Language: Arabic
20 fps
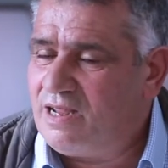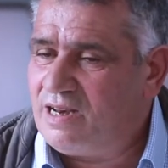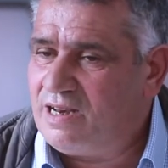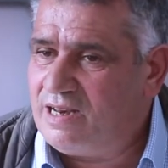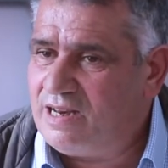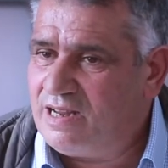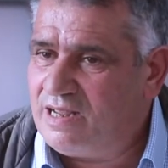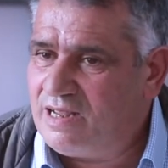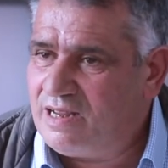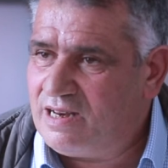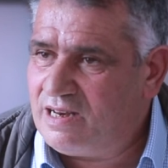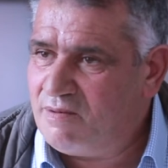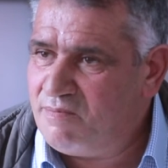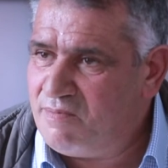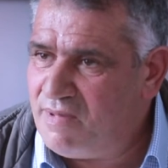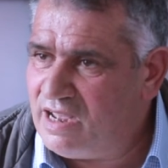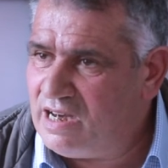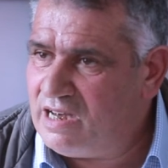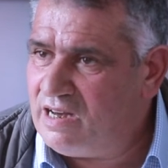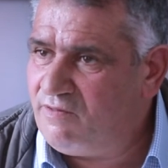
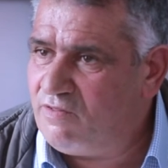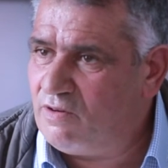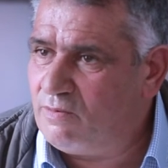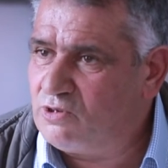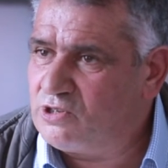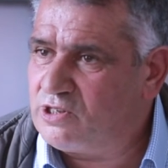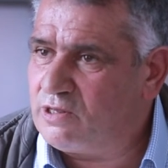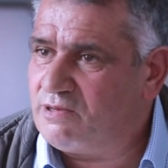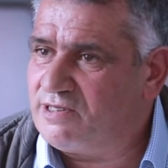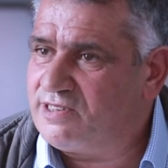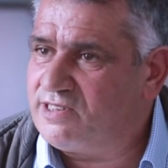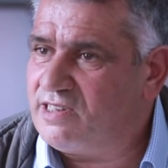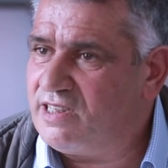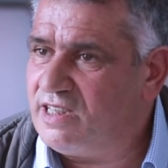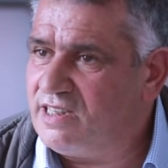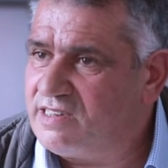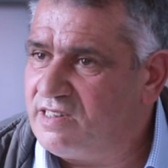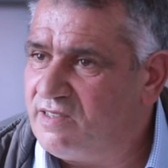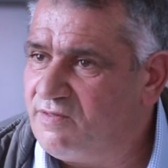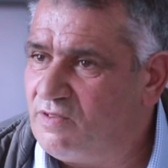المالي في المستوى
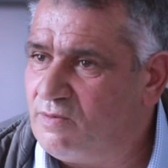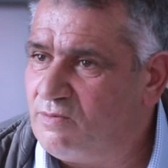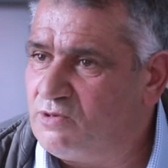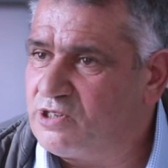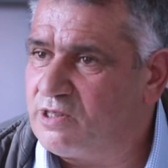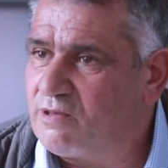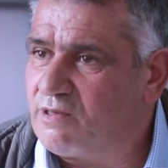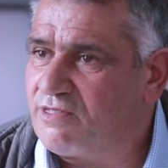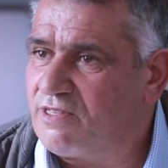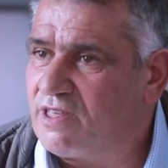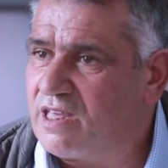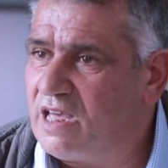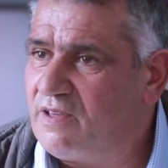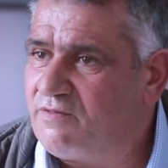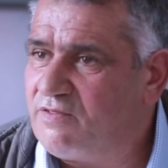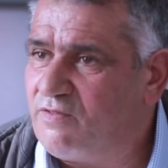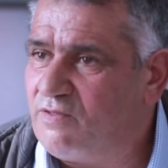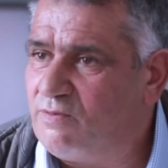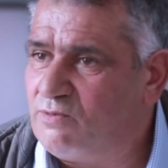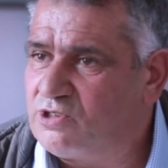السياسي في المستوى
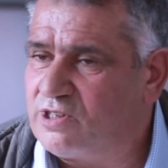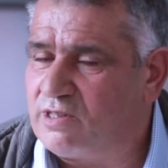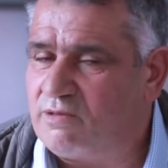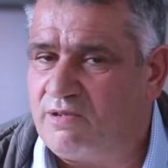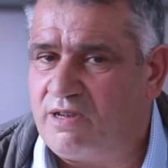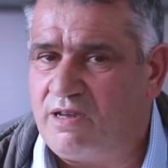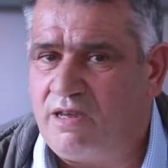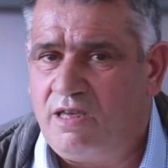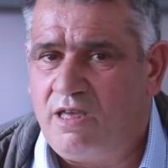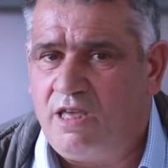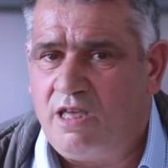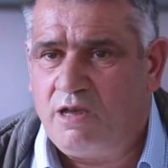الثقافي في المستوى